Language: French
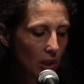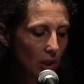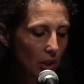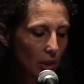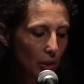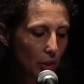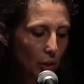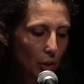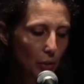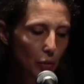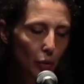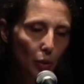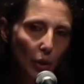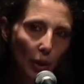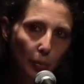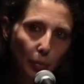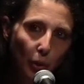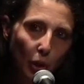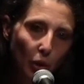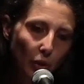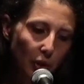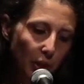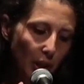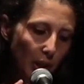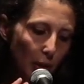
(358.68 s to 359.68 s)
Je veux
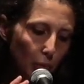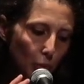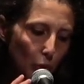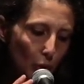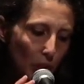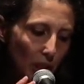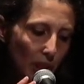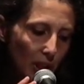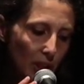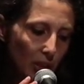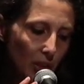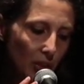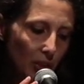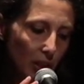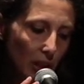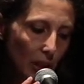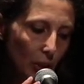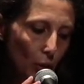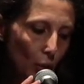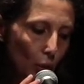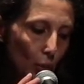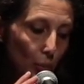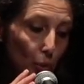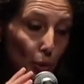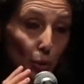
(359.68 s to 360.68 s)
apprendre à mourir dans un
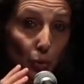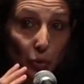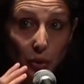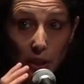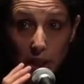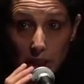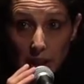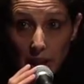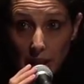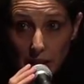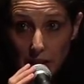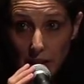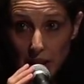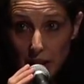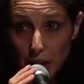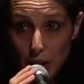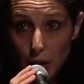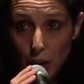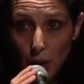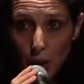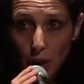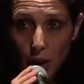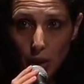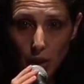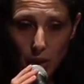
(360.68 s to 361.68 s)
groupe de vieillards
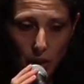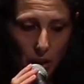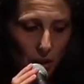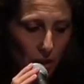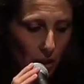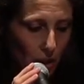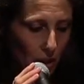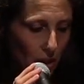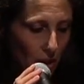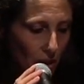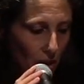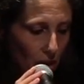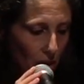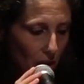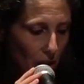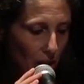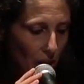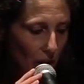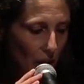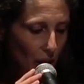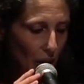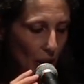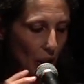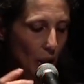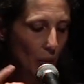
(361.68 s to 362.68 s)
nageurs,
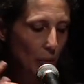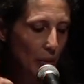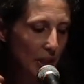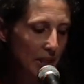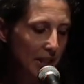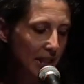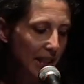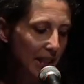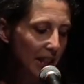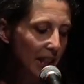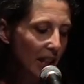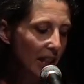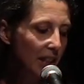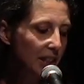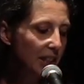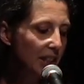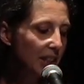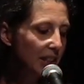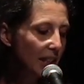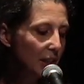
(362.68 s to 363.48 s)
m'inscrire à des